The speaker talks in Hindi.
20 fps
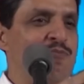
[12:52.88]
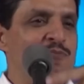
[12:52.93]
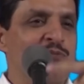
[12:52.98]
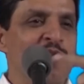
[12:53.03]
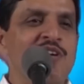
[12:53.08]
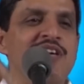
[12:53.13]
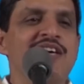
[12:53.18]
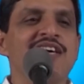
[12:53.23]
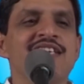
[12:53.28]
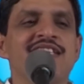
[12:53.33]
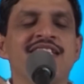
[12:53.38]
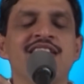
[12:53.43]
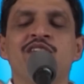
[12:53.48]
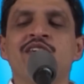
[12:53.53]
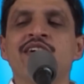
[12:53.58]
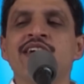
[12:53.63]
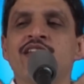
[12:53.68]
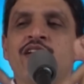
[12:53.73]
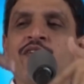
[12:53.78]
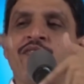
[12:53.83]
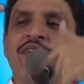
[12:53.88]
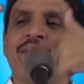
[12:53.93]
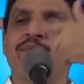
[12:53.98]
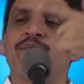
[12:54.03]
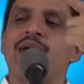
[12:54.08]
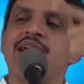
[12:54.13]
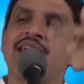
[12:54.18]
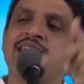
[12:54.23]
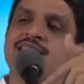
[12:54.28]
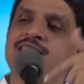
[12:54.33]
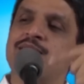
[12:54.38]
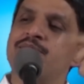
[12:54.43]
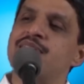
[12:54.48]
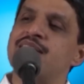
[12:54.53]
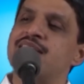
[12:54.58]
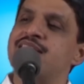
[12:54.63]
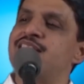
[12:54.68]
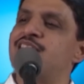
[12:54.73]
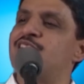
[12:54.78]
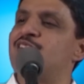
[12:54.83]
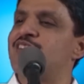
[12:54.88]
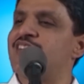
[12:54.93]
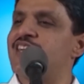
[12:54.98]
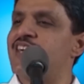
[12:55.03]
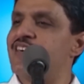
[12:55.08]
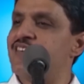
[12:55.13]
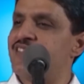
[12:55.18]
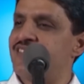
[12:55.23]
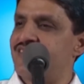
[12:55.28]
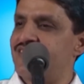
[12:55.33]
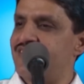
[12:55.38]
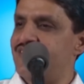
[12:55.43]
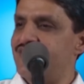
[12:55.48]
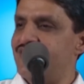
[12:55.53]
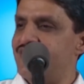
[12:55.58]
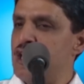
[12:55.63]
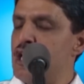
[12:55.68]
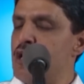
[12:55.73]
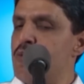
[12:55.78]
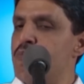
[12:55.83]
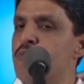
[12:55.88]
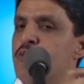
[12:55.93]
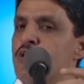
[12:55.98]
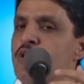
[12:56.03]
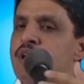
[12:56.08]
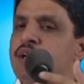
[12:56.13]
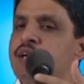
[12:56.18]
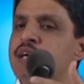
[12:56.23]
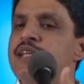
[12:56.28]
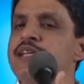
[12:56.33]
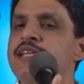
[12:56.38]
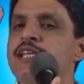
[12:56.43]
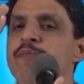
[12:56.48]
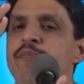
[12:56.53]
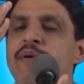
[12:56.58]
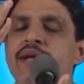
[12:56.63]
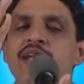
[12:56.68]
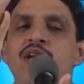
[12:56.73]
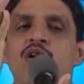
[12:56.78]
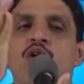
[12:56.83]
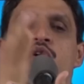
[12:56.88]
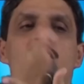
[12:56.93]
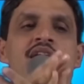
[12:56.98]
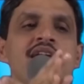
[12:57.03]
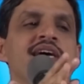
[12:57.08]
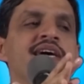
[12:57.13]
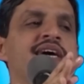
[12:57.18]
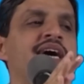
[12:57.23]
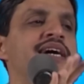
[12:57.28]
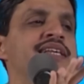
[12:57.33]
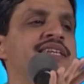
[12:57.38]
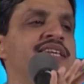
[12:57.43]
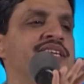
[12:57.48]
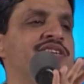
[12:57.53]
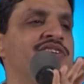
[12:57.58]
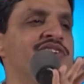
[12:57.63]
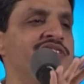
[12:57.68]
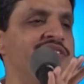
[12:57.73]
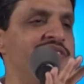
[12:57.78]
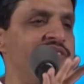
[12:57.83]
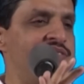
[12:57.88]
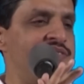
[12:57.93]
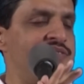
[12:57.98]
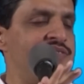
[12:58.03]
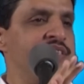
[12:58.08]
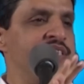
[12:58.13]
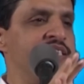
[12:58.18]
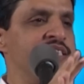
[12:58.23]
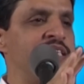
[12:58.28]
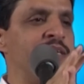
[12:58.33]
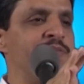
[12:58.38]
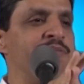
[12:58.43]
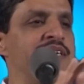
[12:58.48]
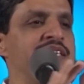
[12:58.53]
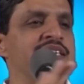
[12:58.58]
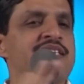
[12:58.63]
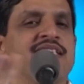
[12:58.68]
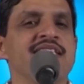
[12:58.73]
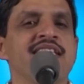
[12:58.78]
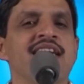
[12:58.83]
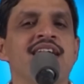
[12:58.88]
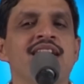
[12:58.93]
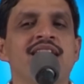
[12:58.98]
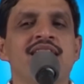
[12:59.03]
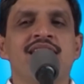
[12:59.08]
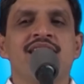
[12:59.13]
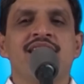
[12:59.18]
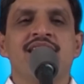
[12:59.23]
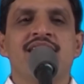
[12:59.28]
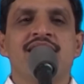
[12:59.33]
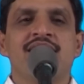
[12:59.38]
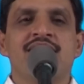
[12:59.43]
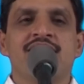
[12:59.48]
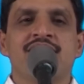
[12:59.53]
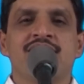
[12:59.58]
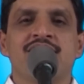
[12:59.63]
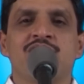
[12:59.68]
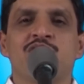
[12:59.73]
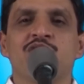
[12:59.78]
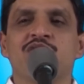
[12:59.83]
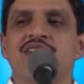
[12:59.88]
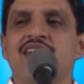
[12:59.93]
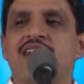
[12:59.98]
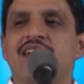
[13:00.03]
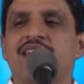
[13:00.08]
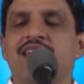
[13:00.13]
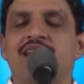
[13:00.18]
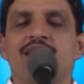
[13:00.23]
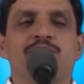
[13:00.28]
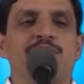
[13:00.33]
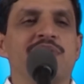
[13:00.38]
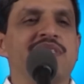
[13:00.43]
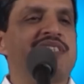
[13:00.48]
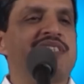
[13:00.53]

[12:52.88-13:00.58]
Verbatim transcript: मूल गलती हो गई तो फिर बाकी सब गलतियां होती है मूल गलती पर रोक लगा दी तो सब गलतियां छूट जाती है बच